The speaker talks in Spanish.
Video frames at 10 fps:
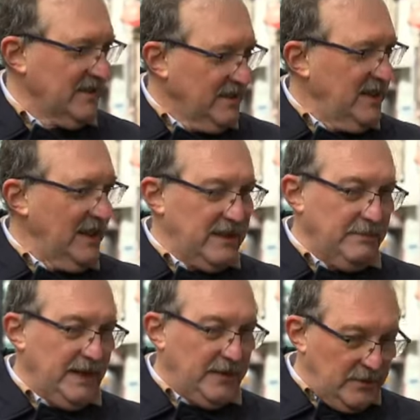de las
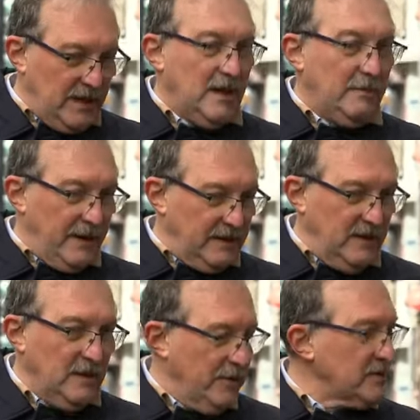temperaturas a partir del
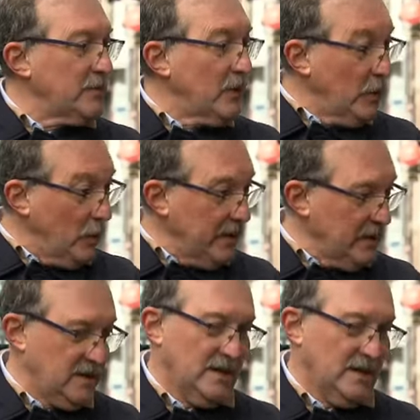próximo lunes,